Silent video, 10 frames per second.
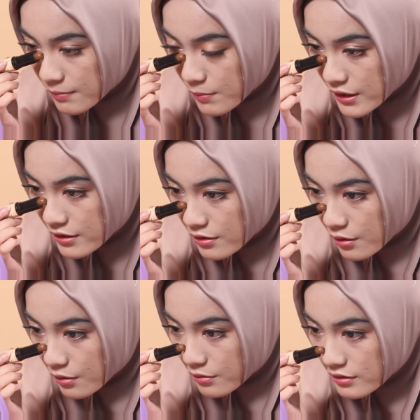bridge
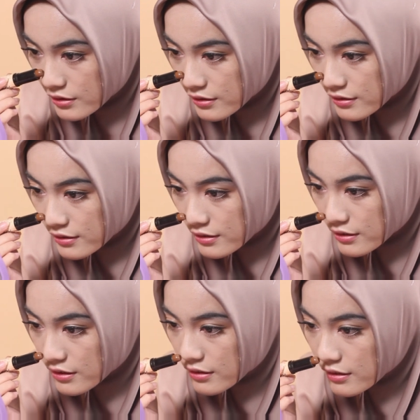nose,
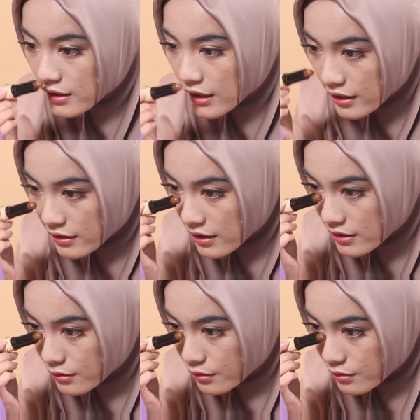ditarik
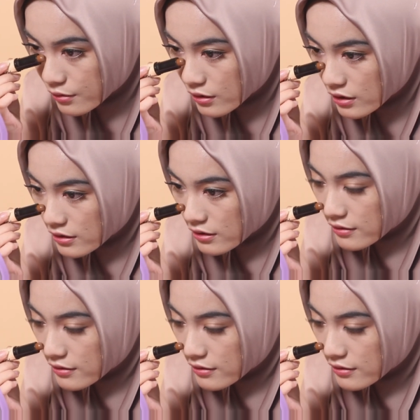garis lurus,